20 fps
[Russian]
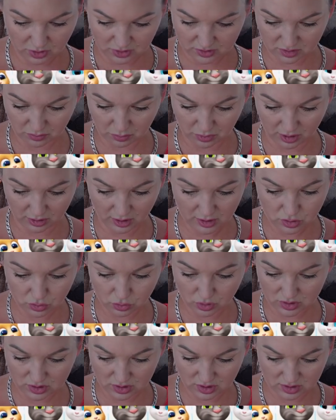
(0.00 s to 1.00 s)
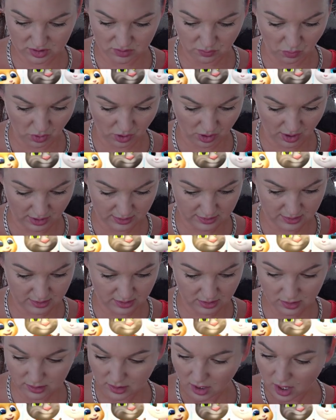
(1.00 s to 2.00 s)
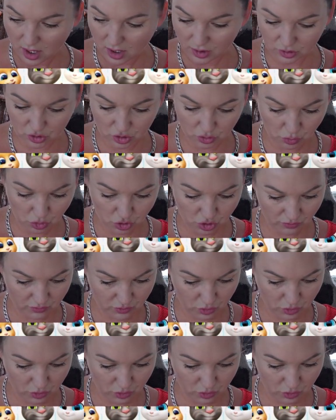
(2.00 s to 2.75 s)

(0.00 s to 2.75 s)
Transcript: не разобралась, у нас есть магазин, где можно